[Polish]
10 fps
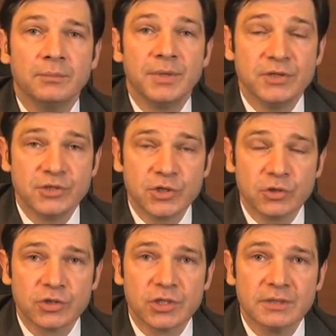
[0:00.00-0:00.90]

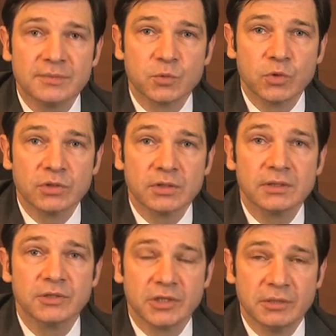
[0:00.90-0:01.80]
57 zł
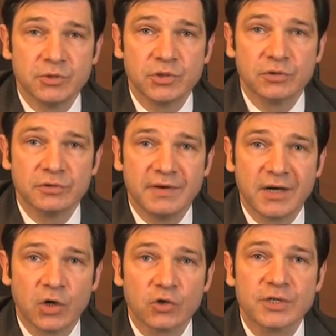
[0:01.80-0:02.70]
72
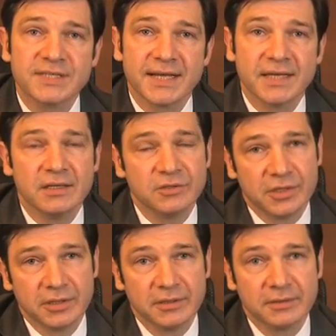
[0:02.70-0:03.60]
grosze za jeden
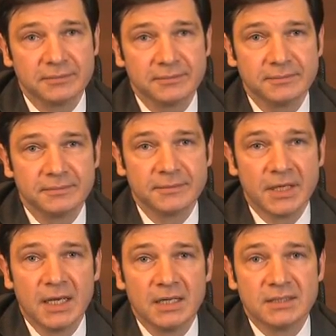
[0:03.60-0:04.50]
dzień.
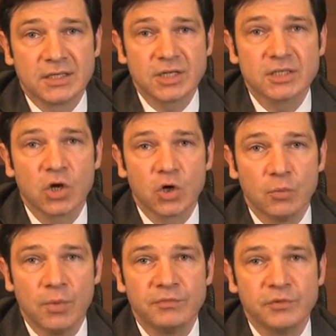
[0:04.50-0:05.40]
Za czas
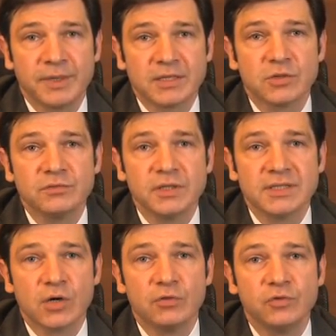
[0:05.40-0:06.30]
chorobowy pracownik
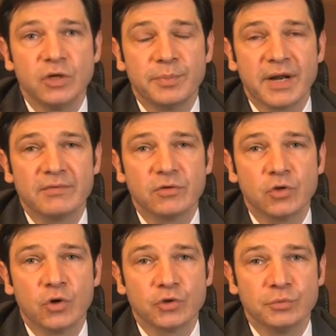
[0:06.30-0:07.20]
zachowuje prawo
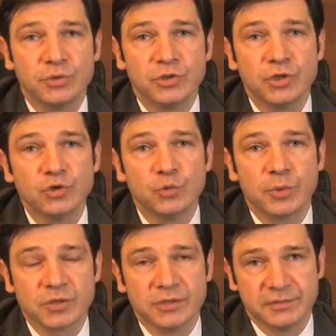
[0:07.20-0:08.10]
do
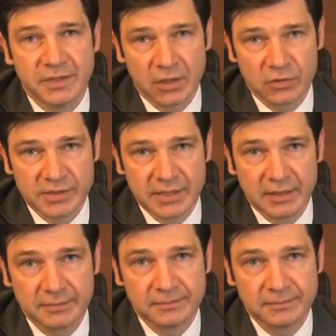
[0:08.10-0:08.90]
80% wynagrodzenia.